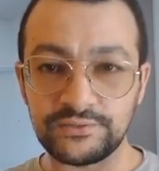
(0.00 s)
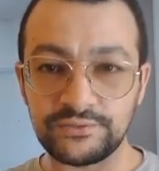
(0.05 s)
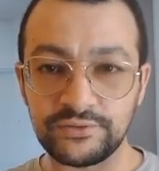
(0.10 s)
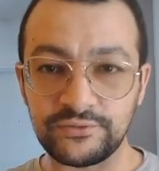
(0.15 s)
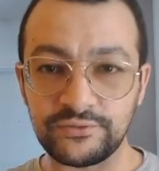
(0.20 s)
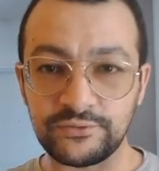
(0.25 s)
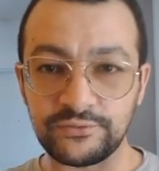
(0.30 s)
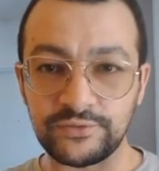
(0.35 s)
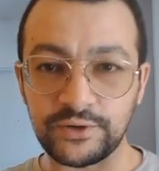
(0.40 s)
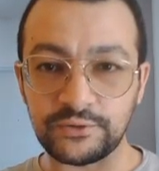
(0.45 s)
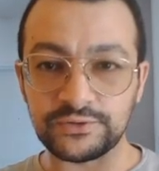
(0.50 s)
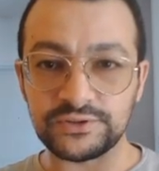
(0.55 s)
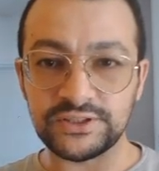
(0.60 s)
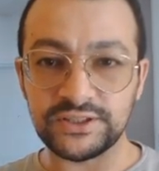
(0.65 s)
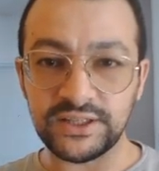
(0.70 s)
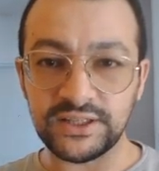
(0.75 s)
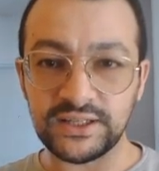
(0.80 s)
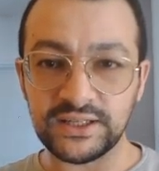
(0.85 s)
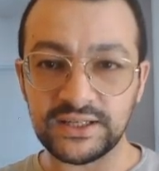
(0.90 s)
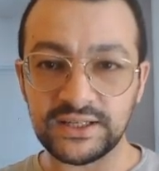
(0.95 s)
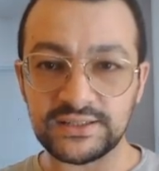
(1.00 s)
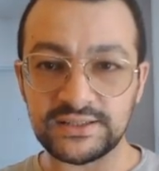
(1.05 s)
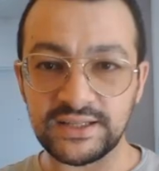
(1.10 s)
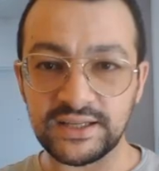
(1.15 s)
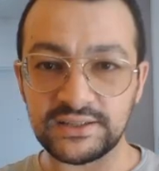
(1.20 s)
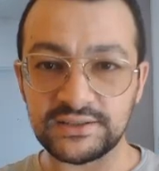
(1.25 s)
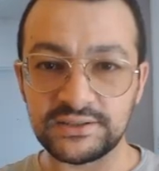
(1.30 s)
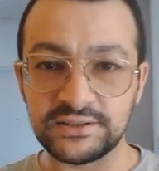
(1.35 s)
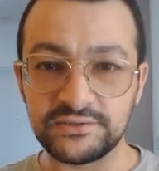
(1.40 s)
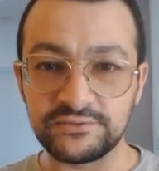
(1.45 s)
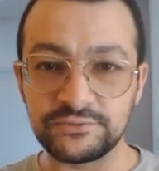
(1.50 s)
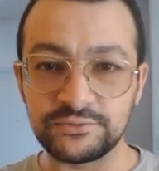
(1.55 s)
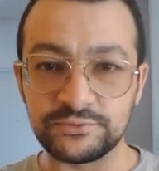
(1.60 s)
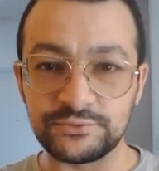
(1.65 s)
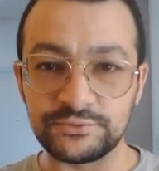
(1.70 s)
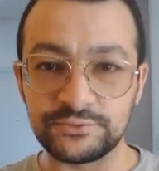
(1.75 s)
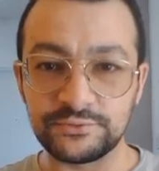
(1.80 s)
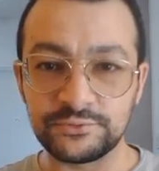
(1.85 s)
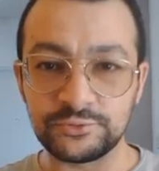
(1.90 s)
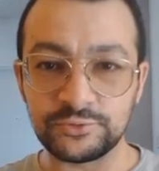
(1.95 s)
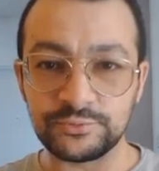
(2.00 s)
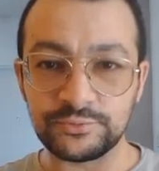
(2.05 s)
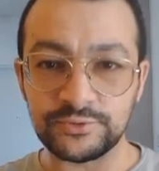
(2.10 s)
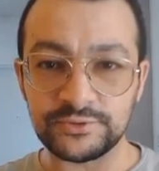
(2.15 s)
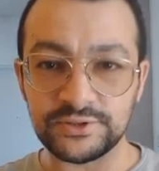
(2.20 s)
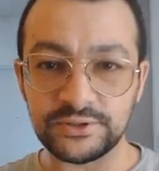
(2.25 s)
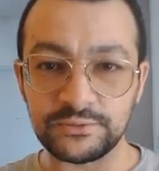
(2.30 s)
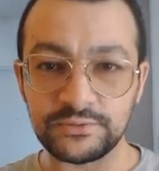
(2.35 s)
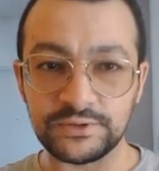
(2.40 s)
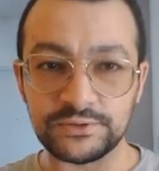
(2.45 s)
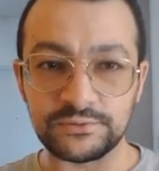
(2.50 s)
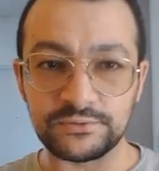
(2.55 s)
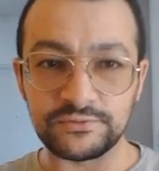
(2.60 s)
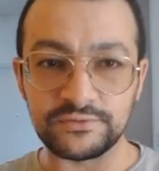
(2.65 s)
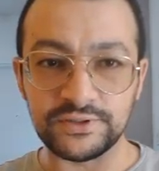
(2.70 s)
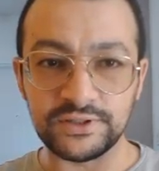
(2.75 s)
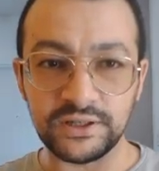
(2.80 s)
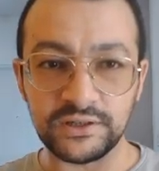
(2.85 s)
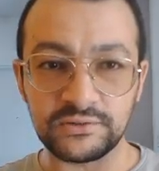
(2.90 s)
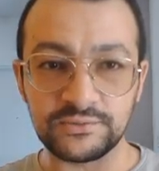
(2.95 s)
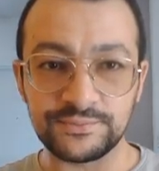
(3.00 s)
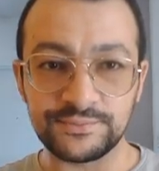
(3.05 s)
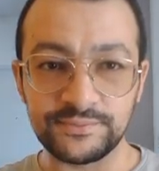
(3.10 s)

on va retirer la classe active dessus, je pense, ça devrait suffire.